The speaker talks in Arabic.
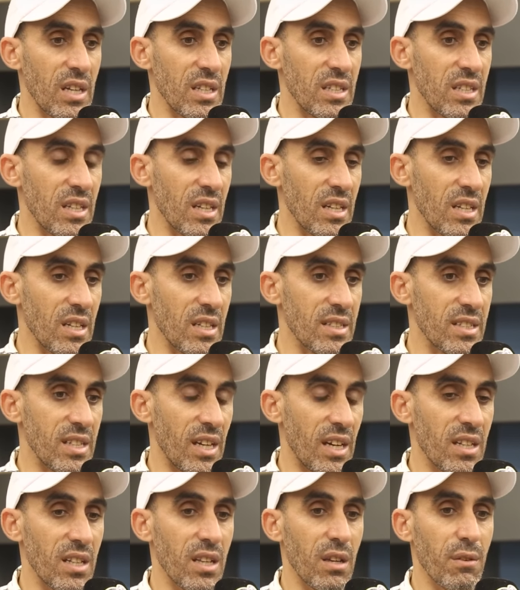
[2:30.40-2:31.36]
ديال
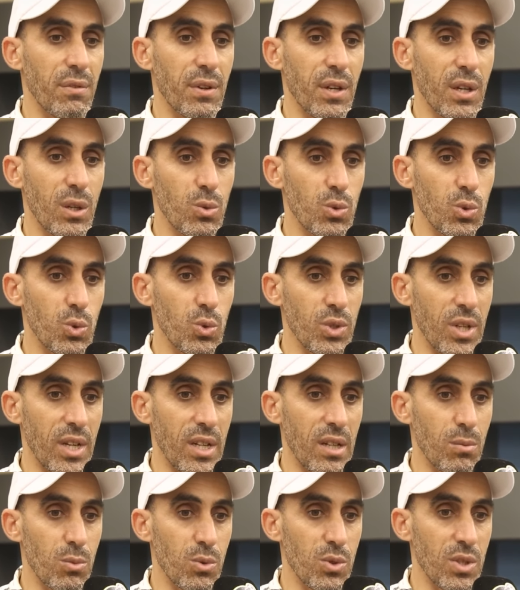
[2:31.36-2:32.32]
الاتحاد الافريقي وتكون هذه
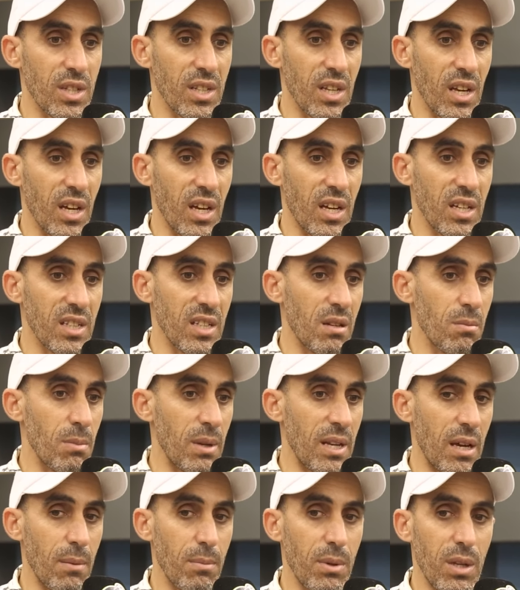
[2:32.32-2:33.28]
المصادقه هذه
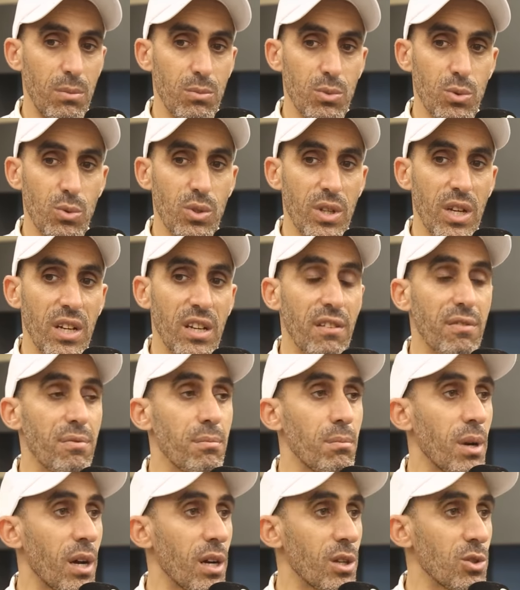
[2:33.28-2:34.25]
الملعب الحمد لله كيف
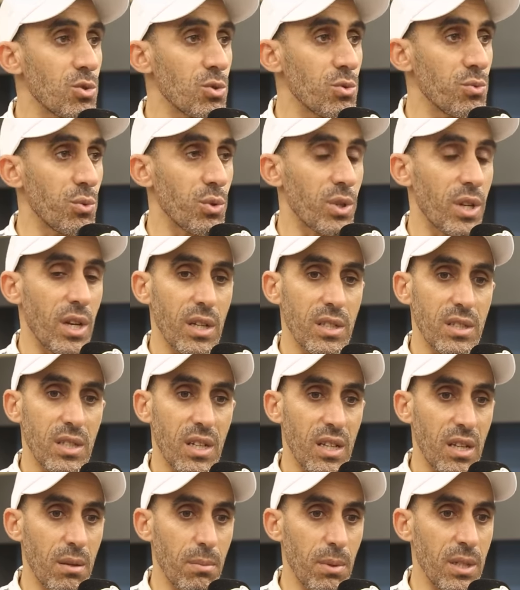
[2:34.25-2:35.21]
ما غتشوفوا راه
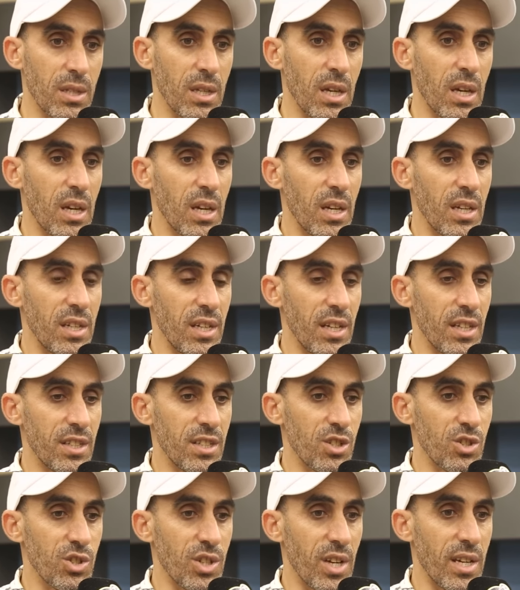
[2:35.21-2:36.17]
تقريبا يعني
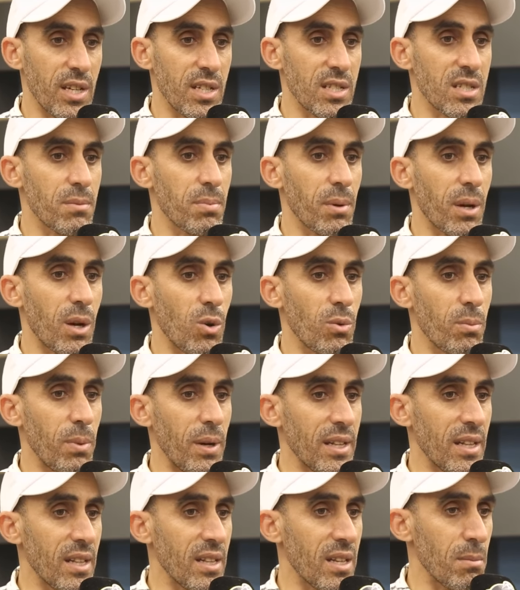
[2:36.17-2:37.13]
جاهز بقاو
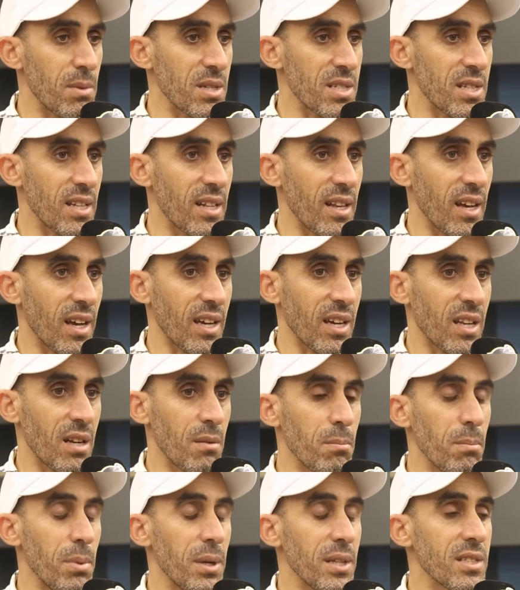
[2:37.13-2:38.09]
بعض اللمسات الاخيره
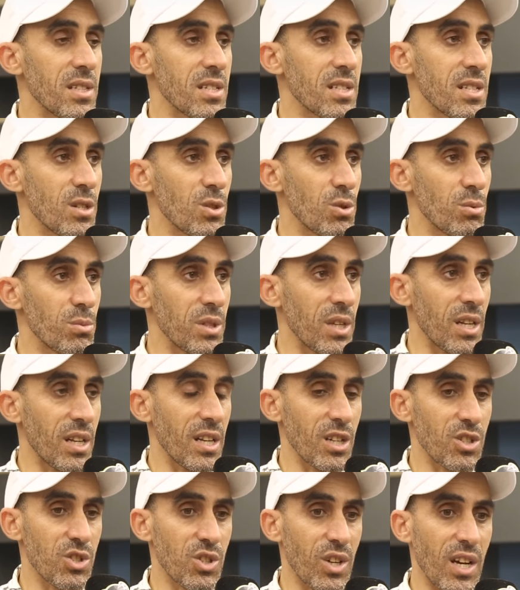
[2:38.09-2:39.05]
من بعد تسلم ديال
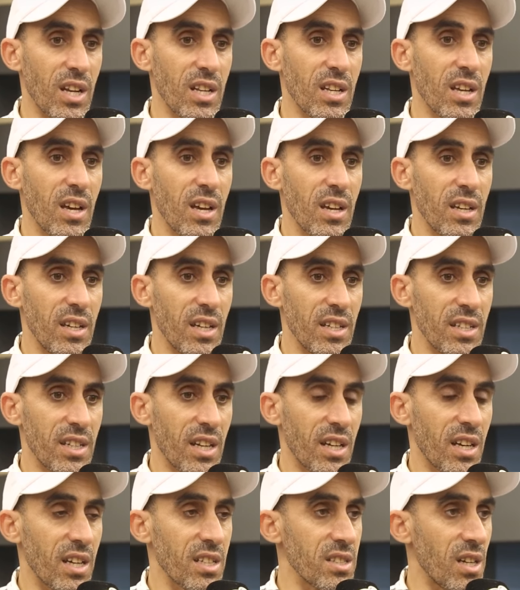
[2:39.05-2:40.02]
الاشغال يعني
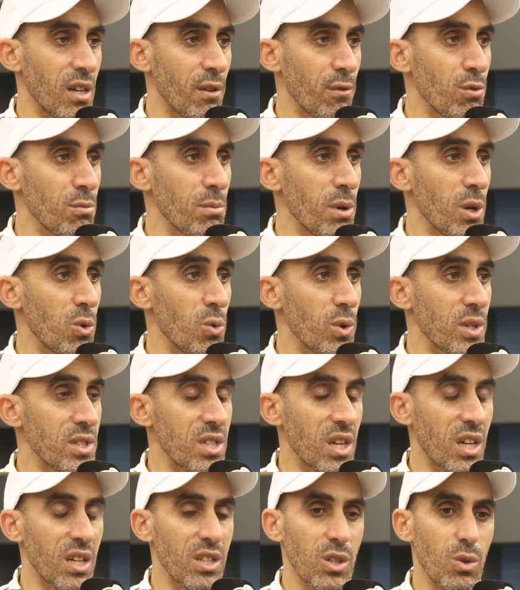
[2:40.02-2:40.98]
راه كتعرف ما هو
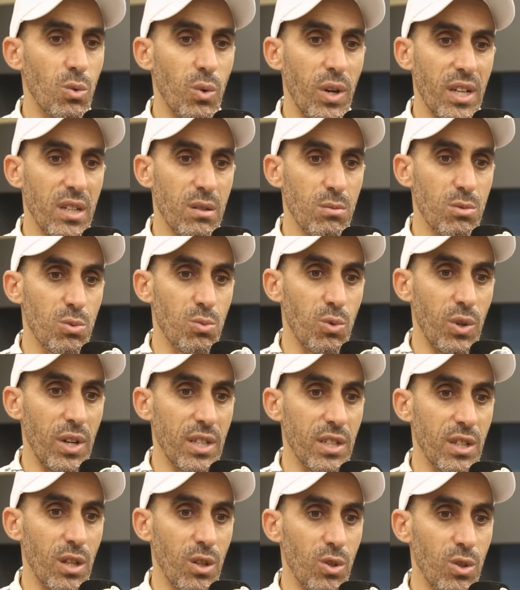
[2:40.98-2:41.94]
تقني واحد المجموعه
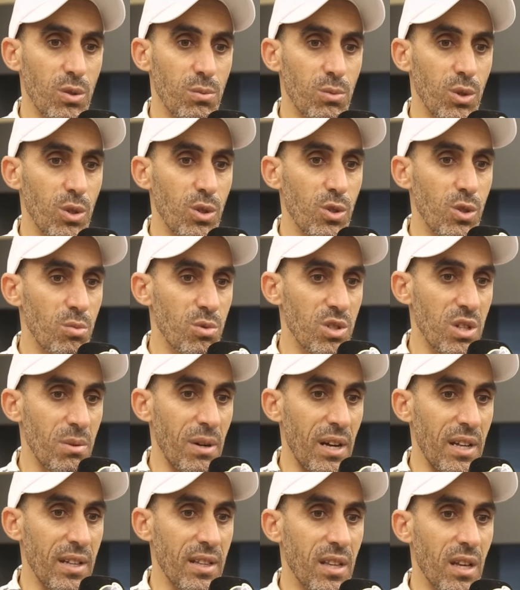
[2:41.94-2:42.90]
ديال الامور اليوم
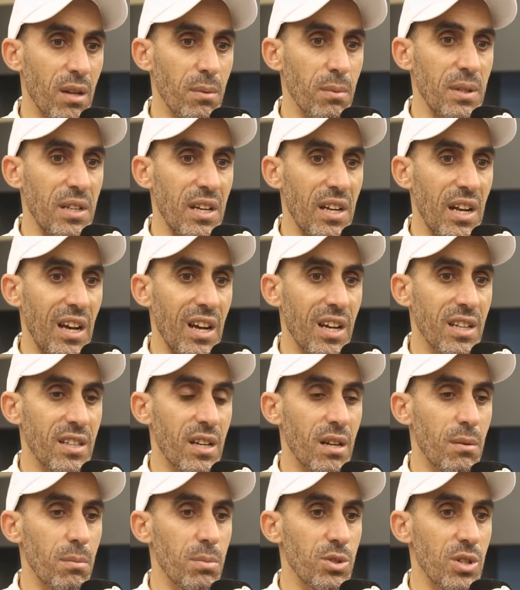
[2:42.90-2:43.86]
جماعه الدار البيضاء راه
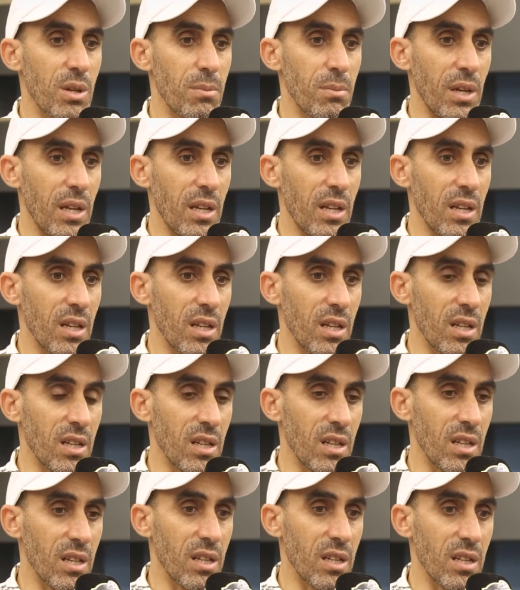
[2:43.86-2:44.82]
حاضره بجميع
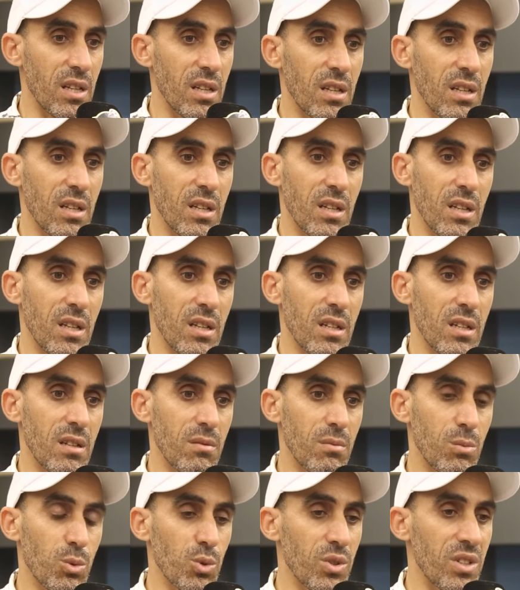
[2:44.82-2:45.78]

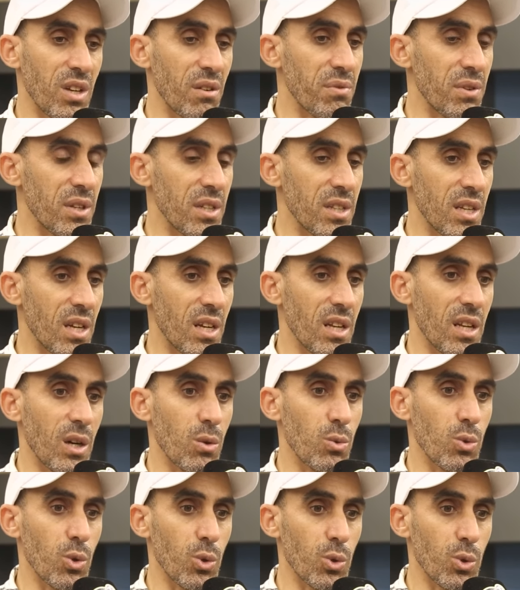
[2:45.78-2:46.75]
الموظفين ديالها
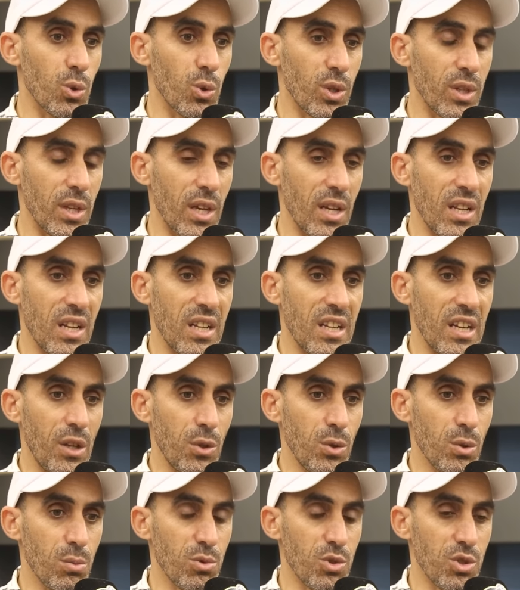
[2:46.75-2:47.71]
والاطر ديالها اللي
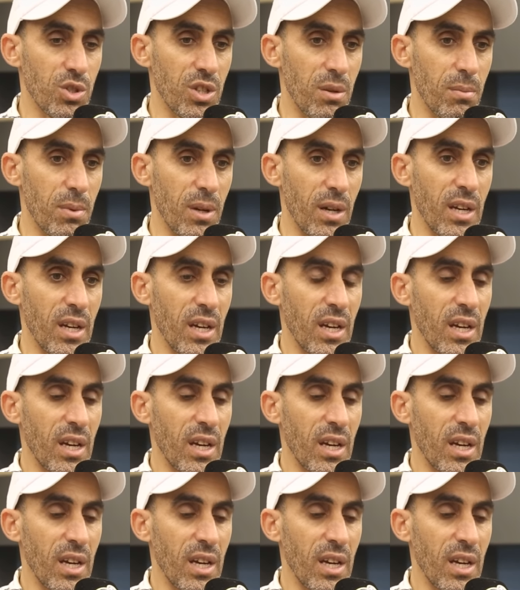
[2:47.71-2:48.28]
عندهم تجربه